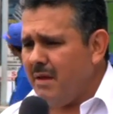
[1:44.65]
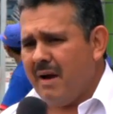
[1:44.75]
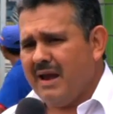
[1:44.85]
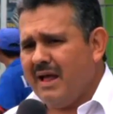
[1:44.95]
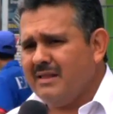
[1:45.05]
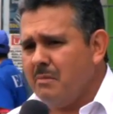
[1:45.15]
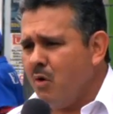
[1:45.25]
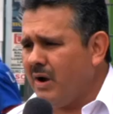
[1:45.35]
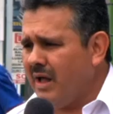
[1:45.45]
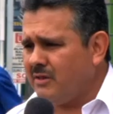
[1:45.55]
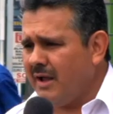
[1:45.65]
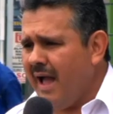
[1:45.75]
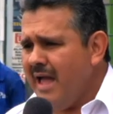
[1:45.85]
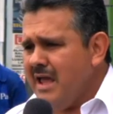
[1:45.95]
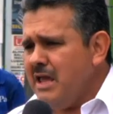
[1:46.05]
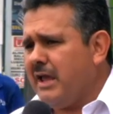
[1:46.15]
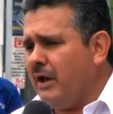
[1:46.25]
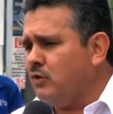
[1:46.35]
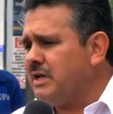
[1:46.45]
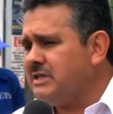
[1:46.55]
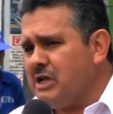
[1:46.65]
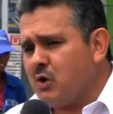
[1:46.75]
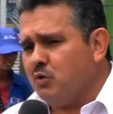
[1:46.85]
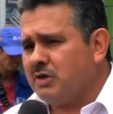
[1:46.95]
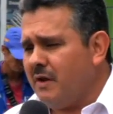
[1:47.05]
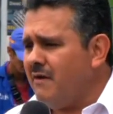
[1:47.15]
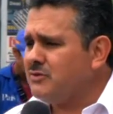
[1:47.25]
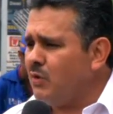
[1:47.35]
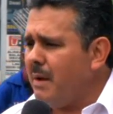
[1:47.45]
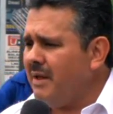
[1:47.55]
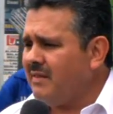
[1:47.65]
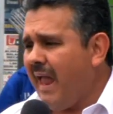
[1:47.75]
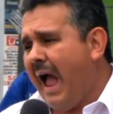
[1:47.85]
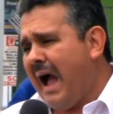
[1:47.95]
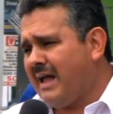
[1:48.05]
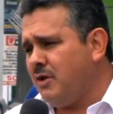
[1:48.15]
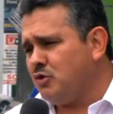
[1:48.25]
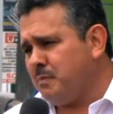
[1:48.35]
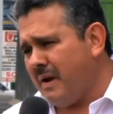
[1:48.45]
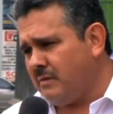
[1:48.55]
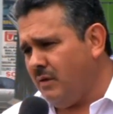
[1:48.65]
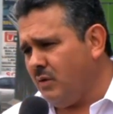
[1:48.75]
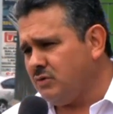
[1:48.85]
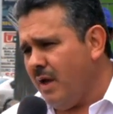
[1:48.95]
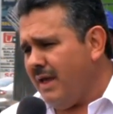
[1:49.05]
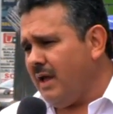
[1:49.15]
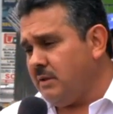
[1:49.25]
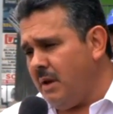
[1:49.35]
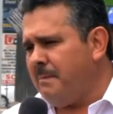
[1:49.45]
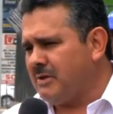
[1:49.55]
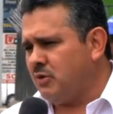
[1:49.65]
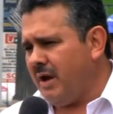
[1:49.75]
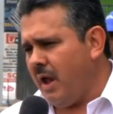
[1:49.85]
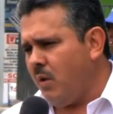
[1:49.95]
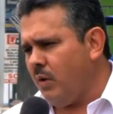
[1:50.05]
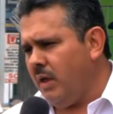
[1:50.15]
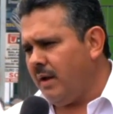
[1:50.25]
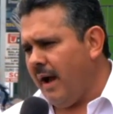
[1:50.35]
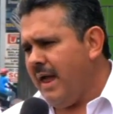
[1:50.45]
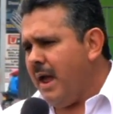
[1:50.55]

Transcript: de manera democrática y que no se circunscriba solamente a aquellos partidos que tienen personería jurídica.